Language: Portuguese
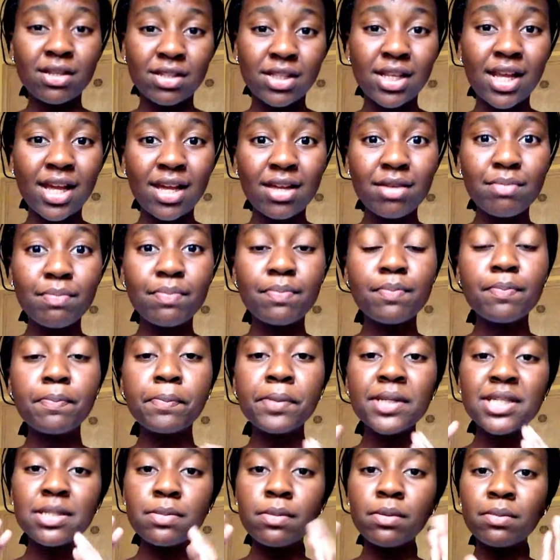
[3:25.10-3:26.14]
né?
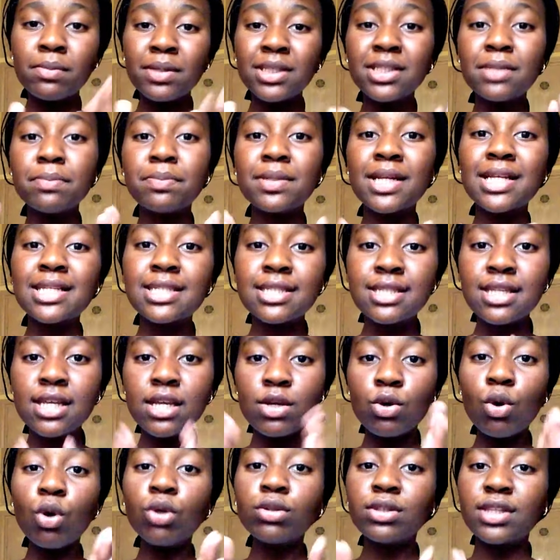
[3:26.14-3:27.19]
Principalmente para
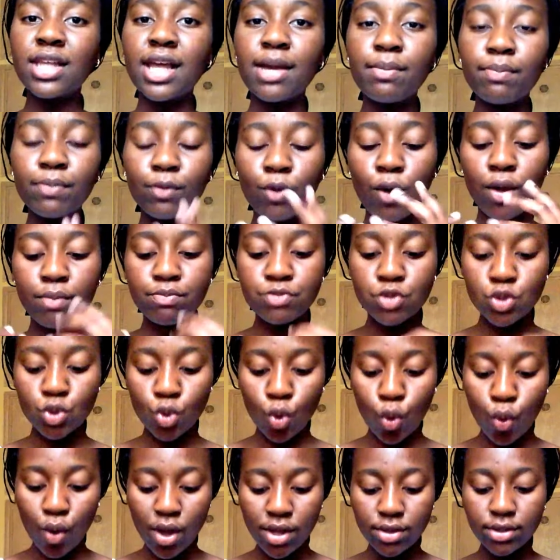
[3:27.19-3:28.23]
si, com o tempo, com a
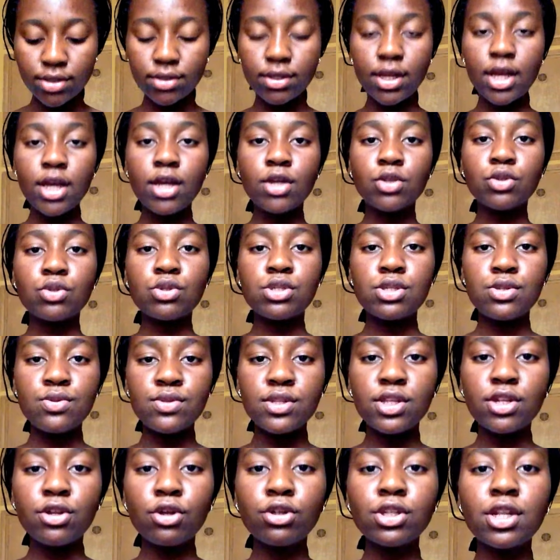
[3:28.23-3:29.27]
pessoa, no
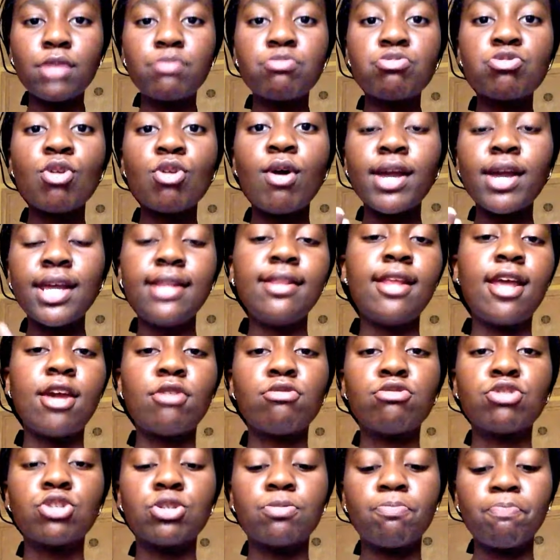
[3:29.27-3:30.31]
interior da pessoa e
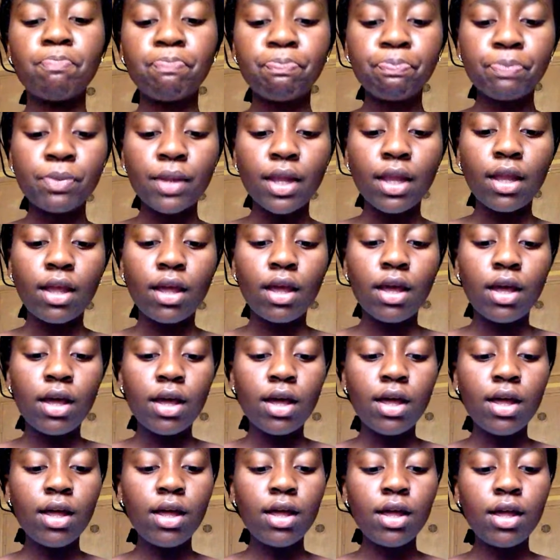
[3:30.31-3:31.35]
Deus.
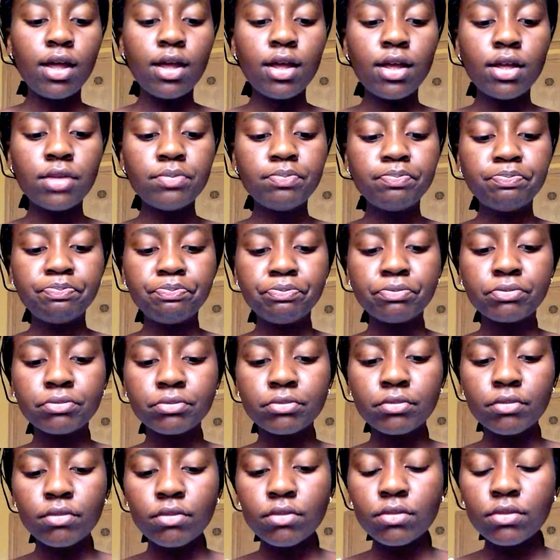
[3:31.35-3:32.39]
Ah,
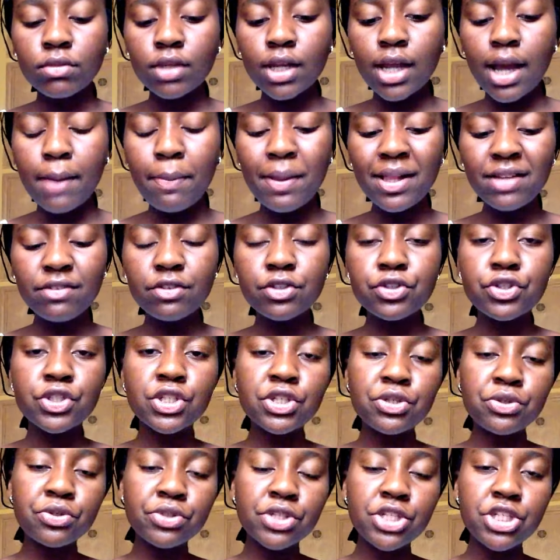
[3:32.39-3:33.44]
a palavra do
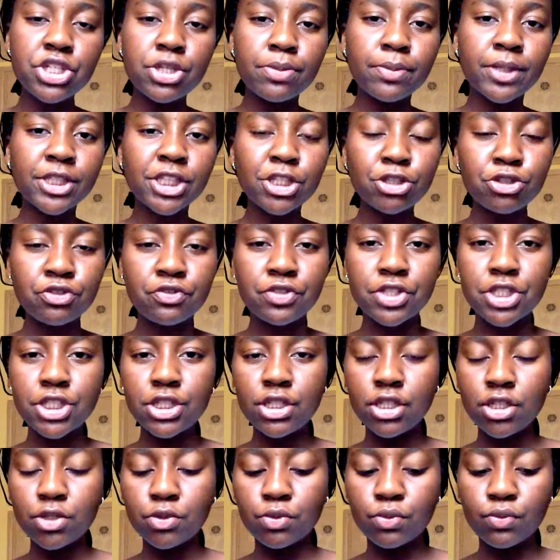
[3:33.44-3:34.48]
Senhor diz em Mateus
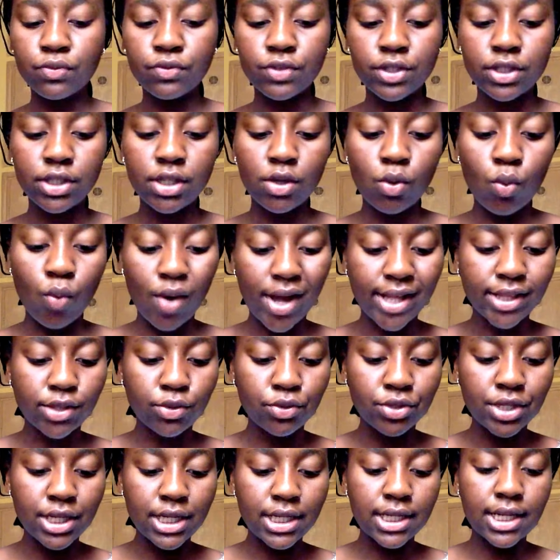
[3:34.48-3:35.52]
25,
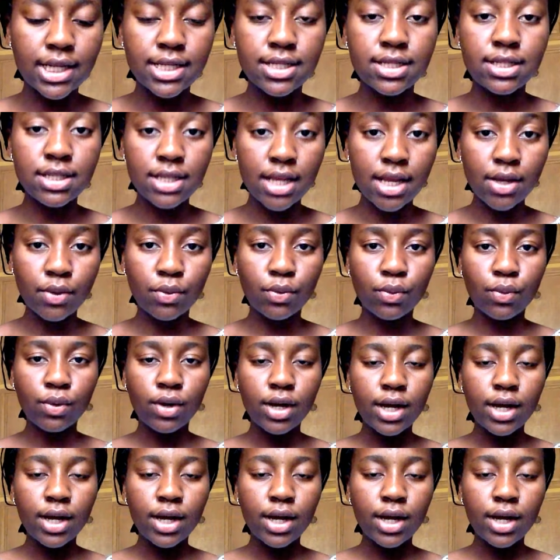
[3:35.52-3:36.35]
24, 35,